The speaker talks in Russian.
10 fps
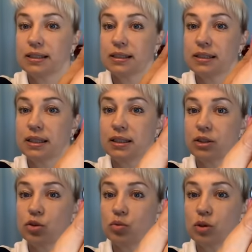с сайта
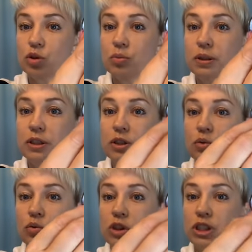Джумашоп. Не
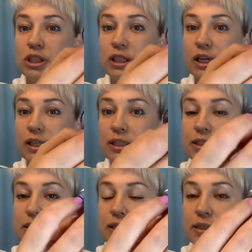очень яркий
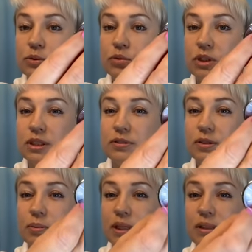здесь у них
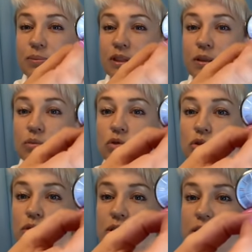циферблат, потому что
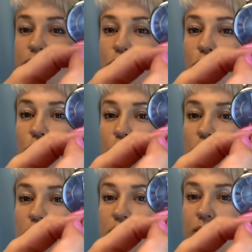здесь вот
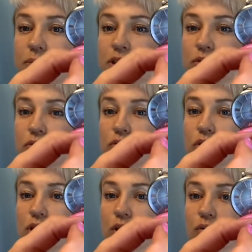пленочка. Вообще он вот
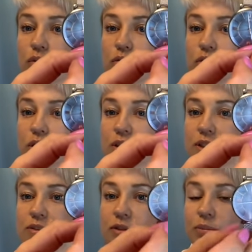такой, вот этот
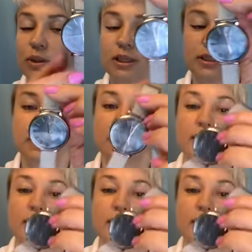циферблатик.